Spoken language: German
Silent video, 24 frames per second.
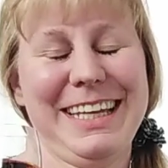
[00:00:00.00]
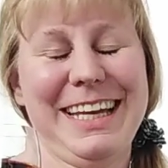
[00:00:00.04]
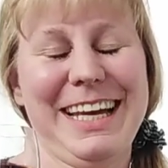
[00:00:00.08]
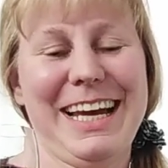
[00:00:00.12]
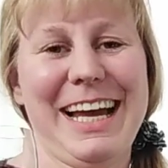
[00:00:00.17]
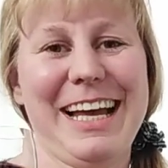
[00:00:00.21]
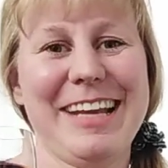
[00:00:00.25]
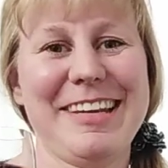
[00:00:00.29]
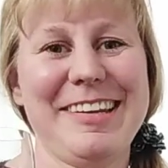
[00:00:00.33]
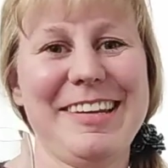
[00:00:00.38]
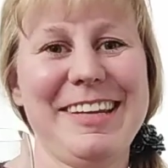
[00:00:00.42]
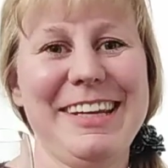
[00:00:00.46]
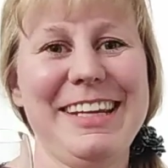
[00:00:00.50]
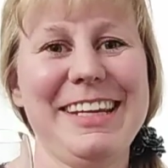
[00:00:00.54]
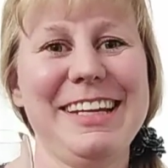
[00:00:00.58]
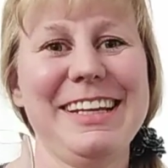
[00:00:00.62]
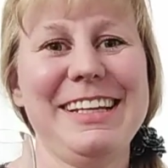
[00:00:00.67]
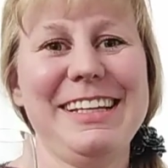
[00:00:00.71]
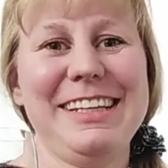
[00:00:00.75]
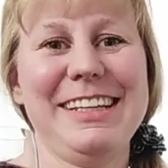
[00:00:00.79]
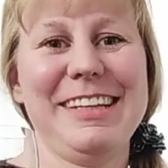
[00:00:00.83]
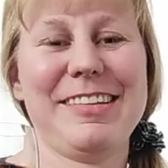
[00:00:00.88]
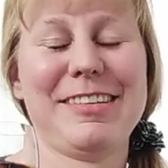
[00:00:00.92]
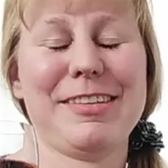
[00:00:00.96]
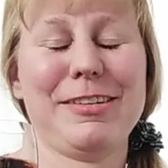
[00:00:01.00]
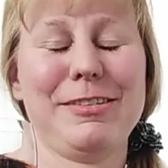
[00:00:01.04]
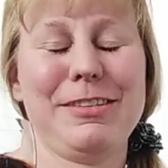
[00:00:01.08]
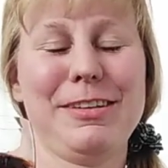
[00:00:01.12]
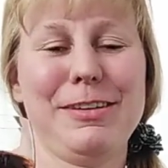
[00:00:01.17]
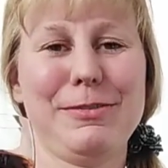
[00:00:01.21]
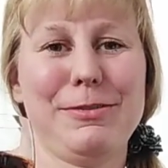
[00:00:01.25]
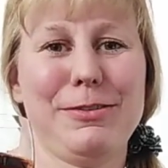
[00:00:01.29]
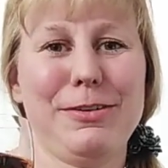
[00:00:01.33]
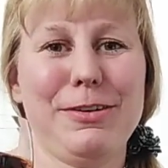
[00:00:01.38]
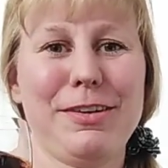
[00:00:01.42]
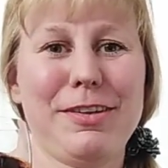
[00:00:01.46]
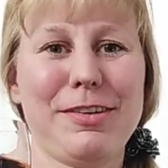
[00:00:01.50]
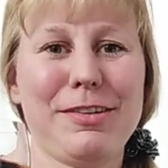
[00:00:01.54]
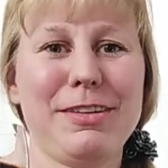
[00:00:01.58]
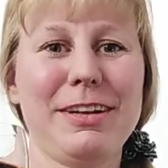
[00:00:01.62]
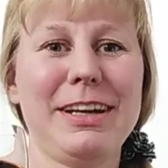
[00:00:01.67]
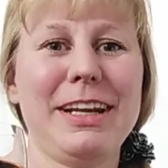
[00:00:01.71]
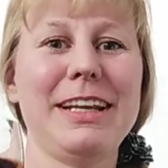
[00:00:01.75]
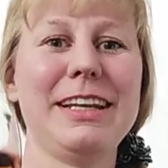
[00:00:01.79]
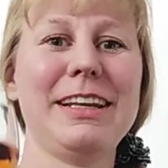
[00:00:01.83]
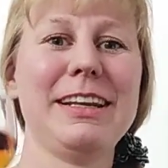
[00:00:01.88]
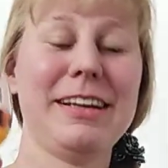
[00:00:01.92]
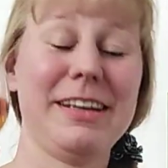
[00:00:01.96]
Angie, Lisa und Yvonne,
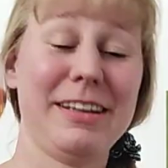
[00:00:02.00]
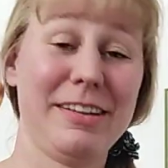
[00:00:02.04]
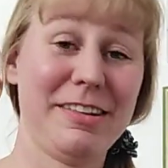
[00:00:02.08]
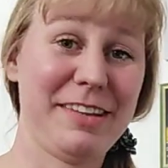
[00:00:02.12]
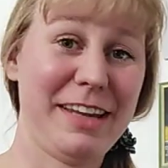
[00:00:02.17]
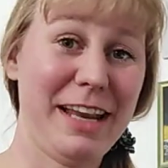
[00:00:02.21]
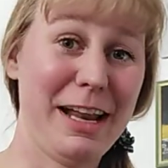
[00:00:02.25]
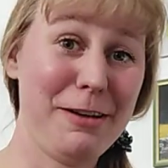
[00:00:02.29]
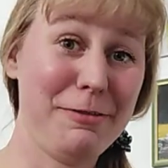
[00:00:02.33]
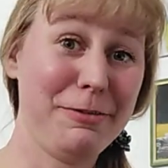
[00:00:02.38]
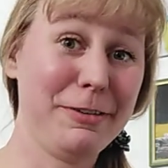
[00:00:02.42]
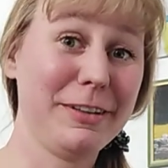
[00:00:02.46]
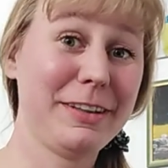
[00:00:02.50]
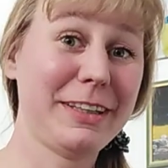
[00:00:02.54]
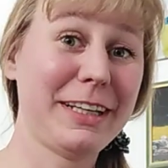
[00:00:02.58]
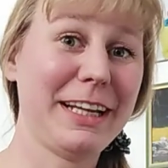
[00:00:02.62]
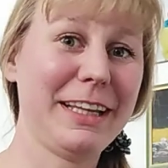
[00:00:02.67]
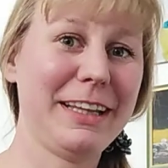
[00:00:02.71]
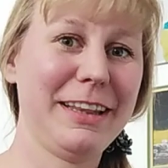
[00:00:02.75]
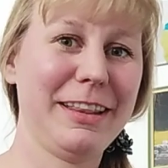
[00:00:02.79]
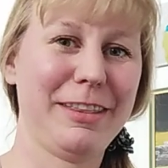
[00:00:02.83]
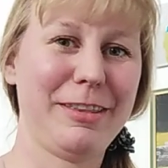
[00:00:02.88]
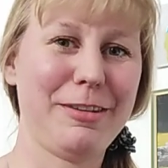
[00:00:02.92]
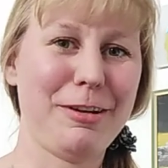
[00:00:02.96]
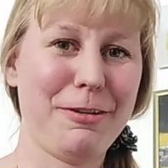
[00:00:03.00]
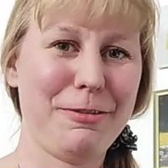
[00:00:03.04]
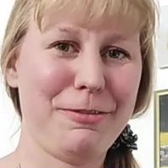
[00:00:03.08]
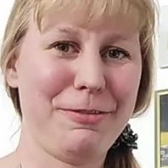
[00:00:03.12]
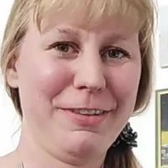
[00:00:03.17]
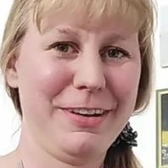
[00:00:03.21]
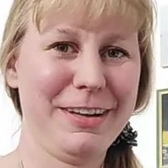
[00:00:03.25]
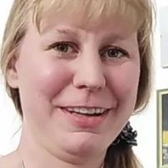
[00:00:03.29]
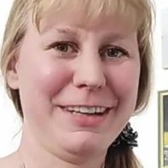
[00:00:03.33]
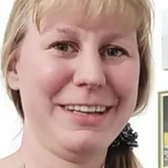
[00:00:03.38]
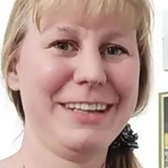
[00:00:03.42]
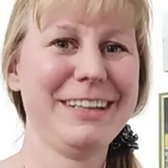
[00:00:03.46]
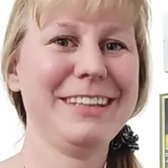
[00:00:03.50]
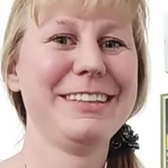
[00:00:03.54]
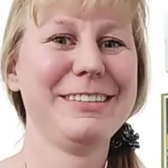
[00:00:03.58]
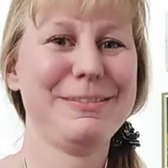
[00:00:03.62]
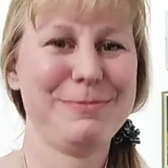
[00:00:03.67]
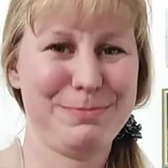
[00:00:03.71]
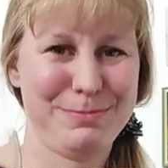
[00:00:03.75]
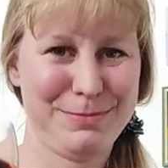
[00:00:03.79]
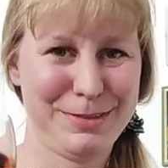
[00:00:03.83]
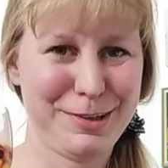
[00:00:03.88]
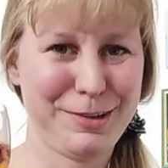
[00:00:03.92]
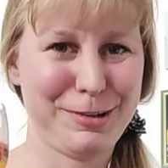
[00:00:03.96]
sondern stellvertretend dafür
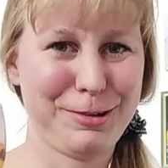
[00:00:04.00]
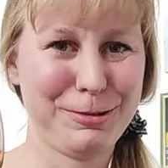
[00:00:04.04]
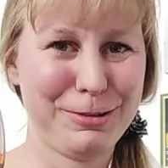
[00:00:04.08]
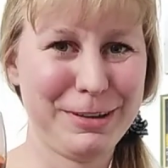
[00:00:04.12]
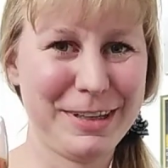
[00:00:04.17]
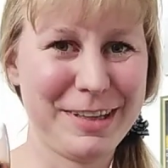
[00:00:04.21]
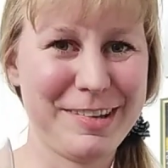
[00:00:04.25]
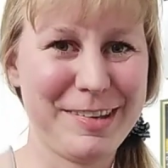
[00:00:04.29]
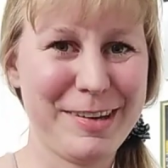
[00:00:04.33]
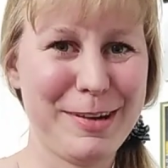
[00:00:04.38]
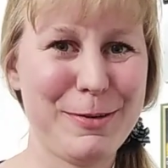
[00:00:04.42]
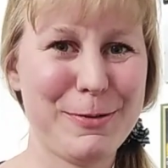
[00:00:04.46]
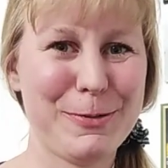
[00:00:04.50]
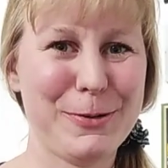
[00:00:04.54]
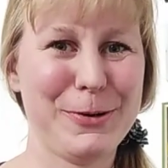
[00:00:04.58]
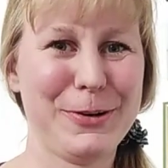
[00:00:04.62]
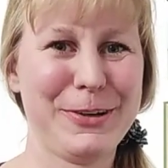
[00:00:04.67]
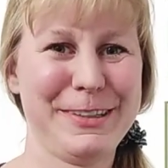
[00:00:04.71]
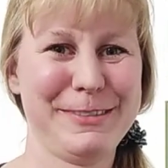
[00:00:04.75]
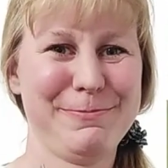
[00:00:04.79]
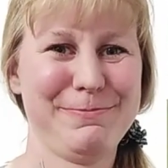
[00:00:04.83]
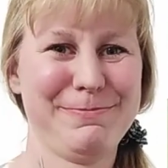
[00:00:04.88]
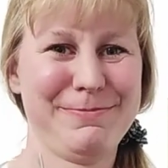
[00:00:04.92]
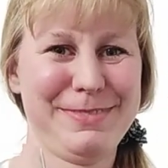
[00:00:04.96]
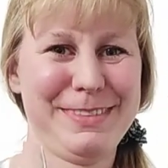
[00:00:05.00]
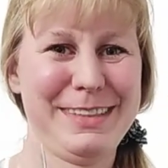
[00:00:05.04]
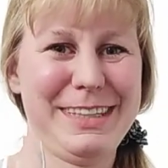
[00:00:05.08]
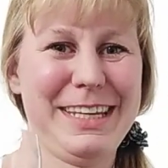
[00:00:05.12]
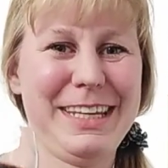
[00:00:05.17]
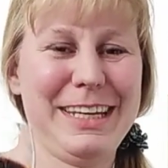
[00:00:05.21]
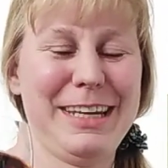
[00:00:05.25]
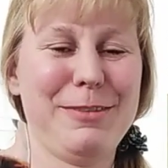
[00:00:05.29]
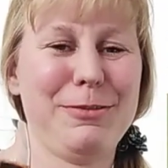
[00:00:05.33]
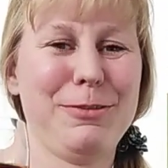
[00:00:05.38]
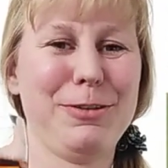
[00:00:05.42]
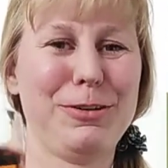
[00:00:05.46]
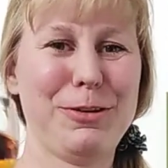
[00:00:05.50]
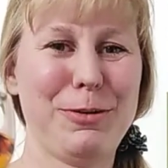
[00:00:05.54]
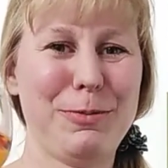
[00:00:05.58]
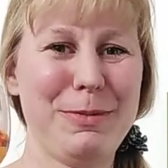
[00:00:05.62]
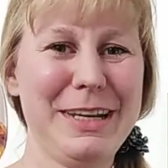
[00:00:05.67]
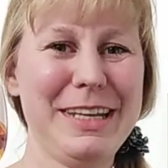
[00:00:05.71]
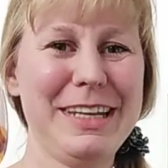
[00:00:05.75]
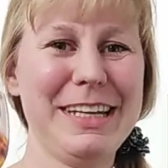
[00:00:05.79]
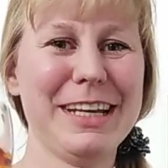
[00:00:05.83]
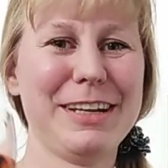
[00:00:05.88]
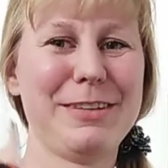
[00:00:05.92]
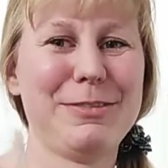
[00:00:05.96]
bist du jetzt Yvonne, die, die wo
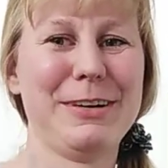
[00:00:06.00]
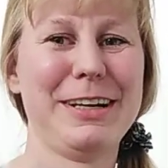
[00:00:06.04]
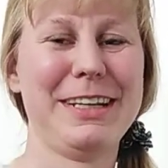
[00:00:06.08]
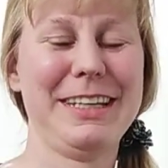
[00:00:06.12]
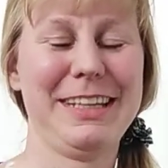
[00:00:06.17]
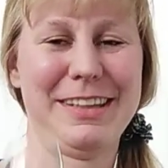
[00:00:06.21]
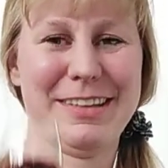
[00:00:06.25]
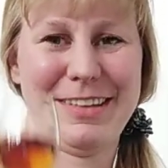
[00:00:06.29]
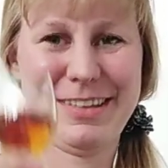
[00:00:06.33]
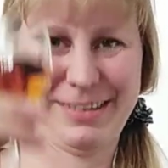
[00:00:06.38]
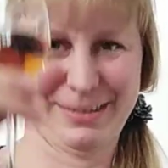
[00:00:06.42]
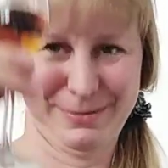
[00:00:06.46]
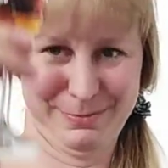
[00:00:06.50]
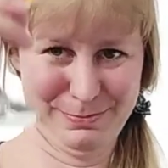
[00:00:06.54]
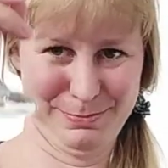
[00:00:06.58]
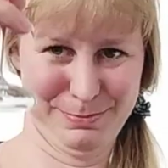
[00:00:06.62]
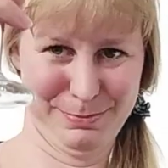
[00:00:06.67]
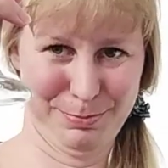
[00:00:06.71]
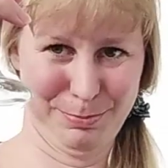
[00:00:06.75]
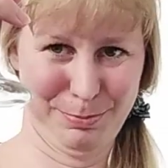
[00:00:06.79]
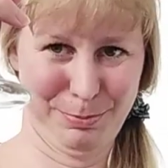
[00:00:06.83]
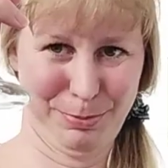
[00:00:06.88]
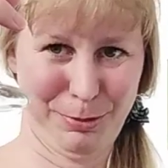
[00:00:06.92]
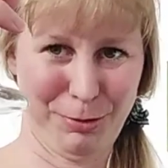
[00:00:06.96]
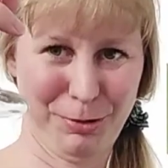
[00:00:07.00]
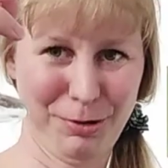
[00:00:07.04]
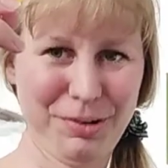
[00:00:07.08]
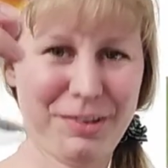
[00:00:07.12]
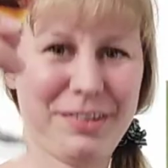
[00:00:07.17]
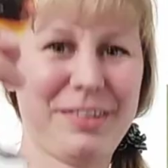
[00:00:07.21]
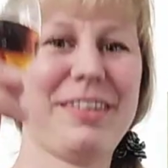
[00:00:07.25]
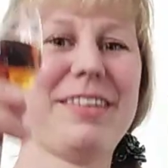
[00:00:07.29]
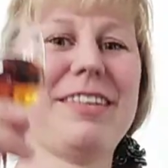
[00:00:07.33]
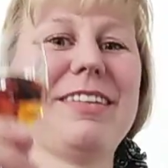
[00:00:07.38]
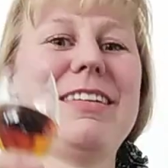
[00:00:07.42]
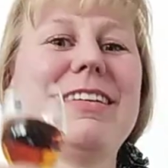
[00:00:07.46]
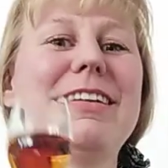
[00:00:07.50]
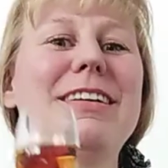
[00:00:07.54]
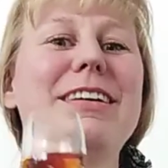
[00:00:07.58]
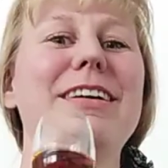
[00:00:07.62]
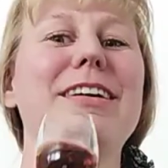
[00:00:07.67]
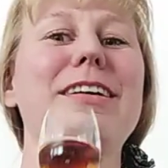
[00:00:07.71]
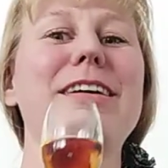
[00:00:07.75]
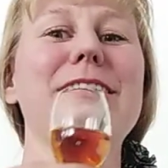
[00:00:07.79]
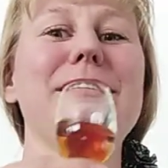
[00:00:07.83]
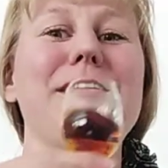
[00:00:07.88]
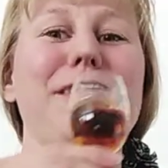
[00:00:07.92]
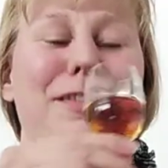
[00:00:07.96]
nominiert worden ist. Brust,
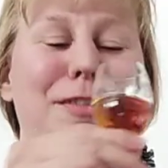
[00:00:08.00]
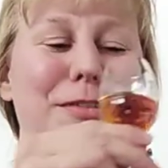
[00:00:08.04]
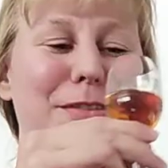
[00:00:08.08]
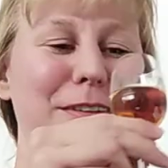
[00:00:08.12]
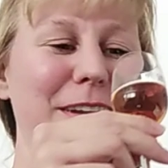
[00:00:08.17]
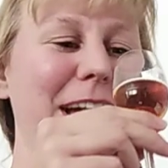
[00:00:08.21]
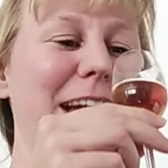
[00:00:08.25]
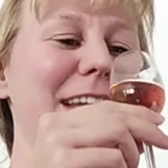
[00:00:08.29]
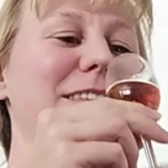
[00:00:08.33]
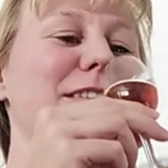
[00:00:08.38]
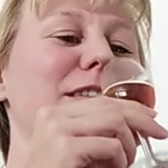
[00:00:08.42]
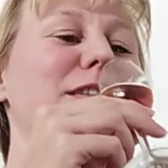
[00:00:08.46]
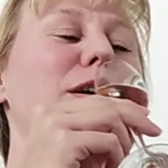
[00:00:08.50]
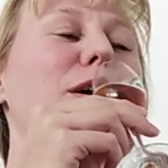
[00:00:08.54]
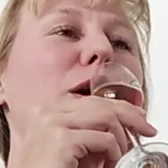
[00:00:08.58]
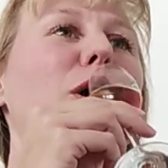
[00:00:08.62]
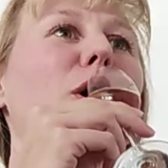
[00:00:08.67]
Gesundheit.